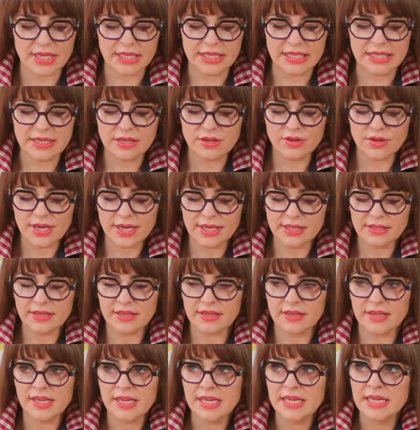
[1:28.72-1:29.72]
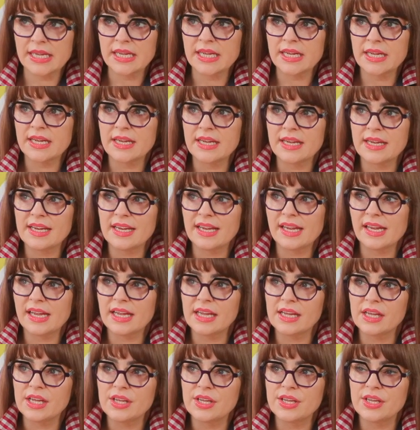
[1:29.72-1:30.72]
I kochani,
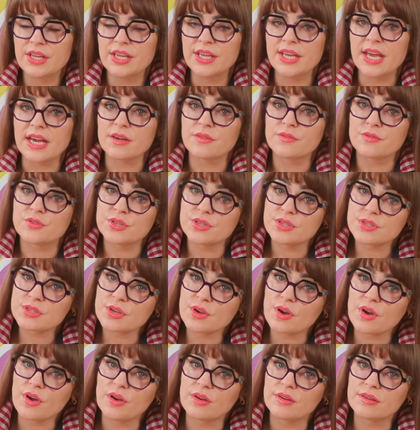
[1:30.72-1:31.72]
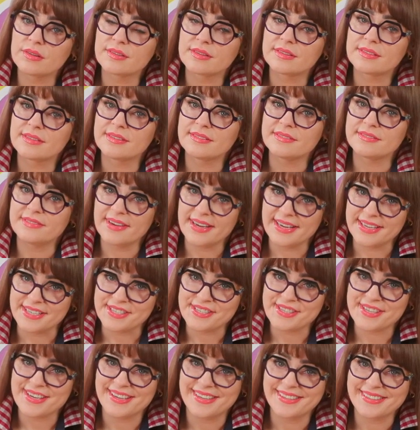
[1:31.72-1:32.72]
jak wszystko w
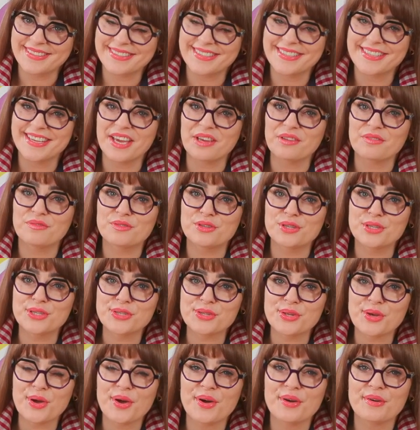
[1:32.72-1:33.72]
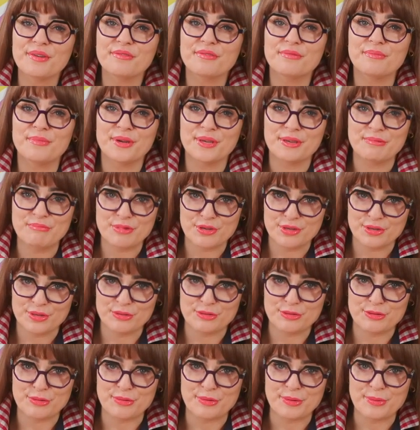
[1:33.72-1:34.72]
Estgen, jak wszystko w moim
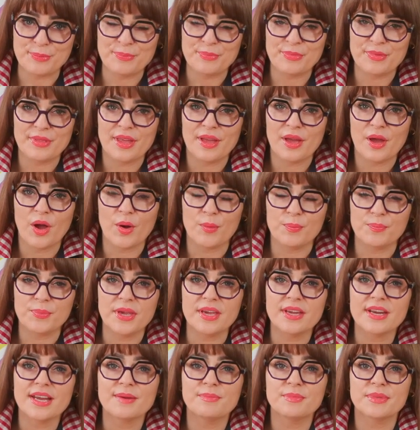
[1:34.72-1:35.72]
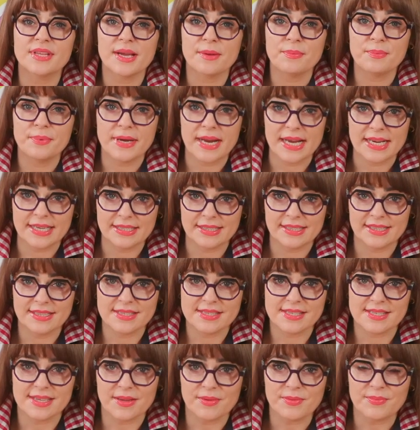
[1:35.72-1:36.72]
życiu, opieram na
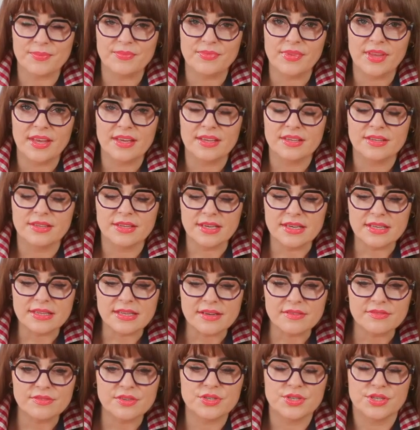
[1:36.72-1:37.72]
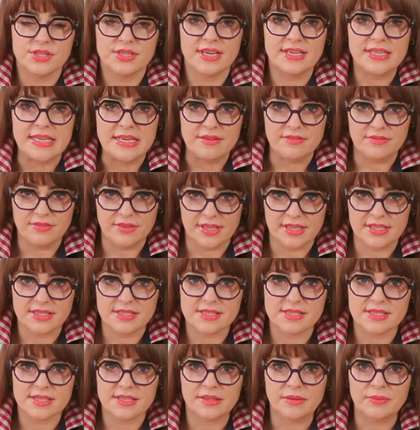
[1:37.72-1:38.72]
praktyce. Nie na wyczytanej
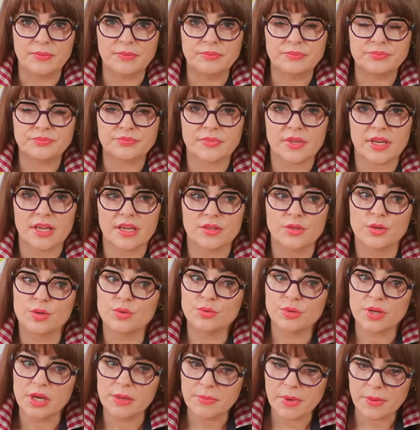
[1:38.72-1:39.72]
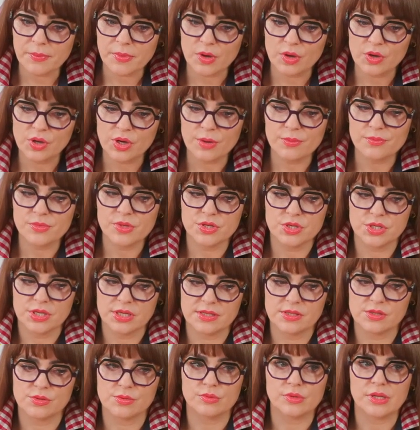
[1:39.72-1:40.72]
wiedzy, do której mam ogromny
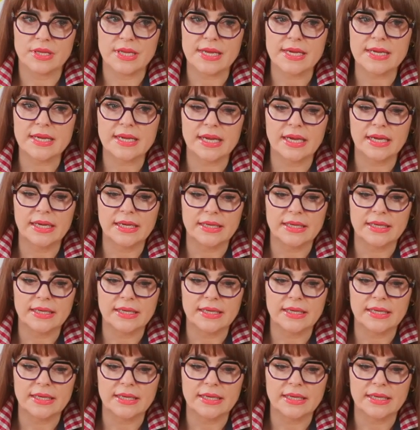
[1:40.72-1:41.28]
szacunek,